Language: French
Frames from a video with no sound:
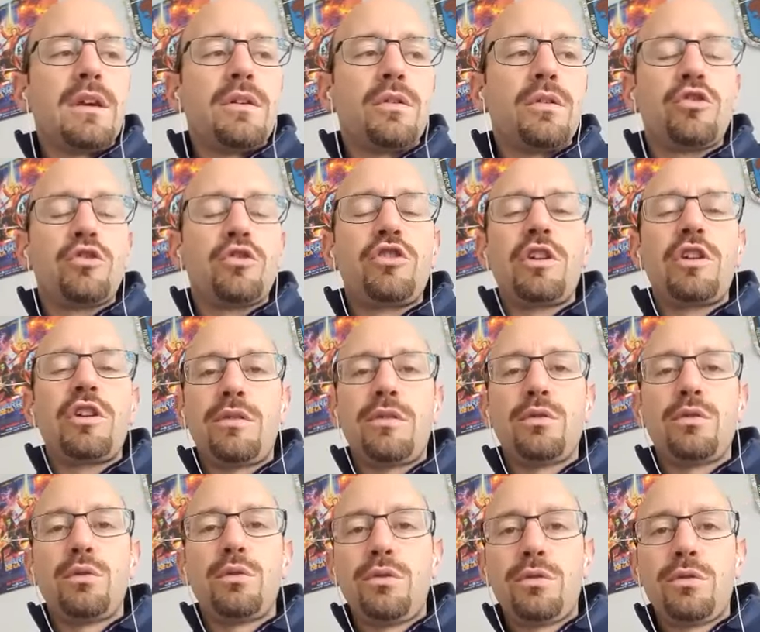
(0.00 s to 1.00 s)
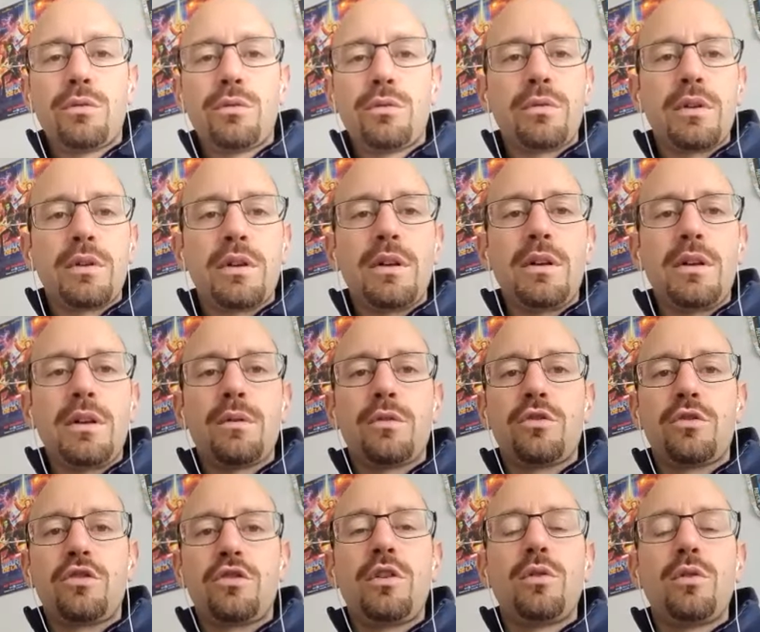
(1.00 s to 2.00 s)
euh, j'ai la solution et euh,
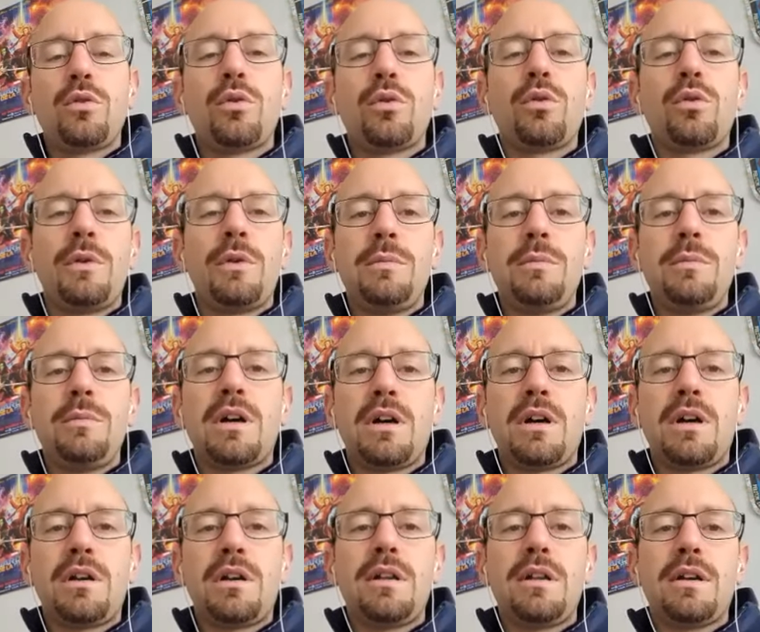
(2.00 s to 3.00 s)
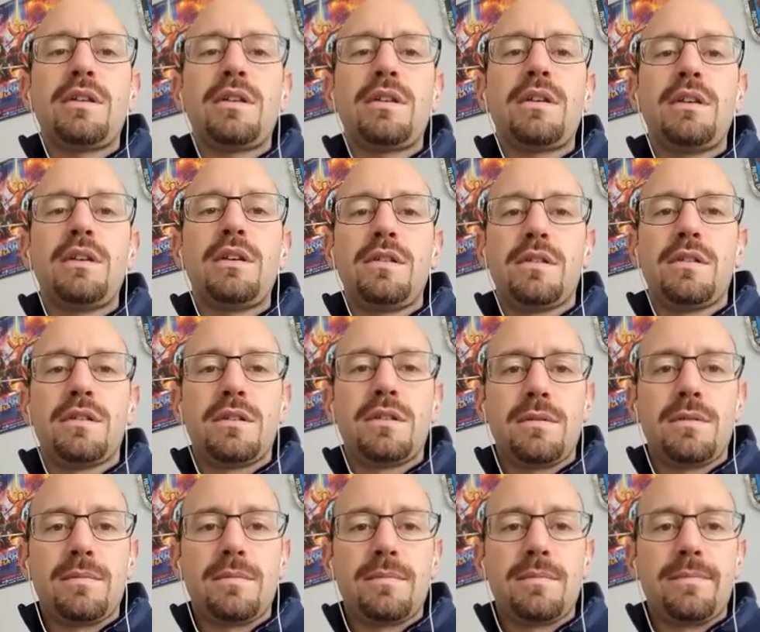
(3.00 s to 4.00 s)
j'ai le remède miracle et il y a que ça qui existe.
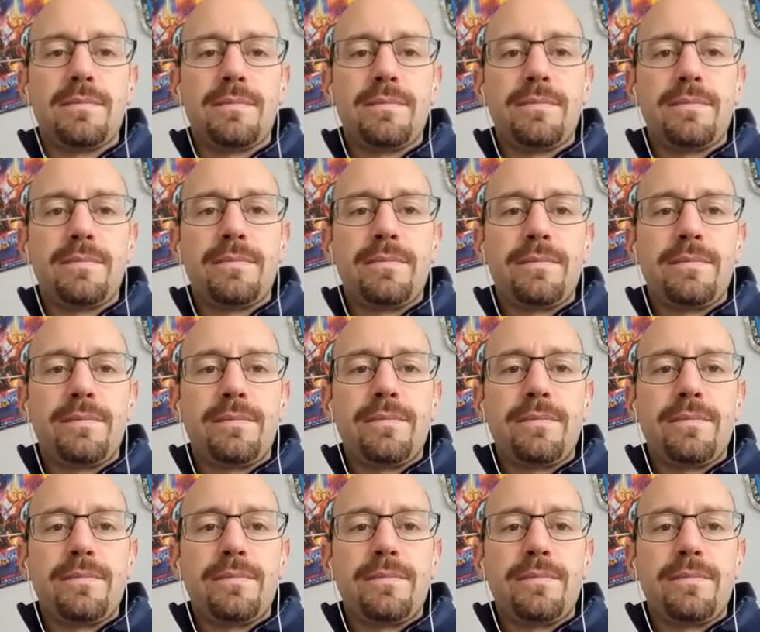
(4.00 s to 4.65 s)
Mmh.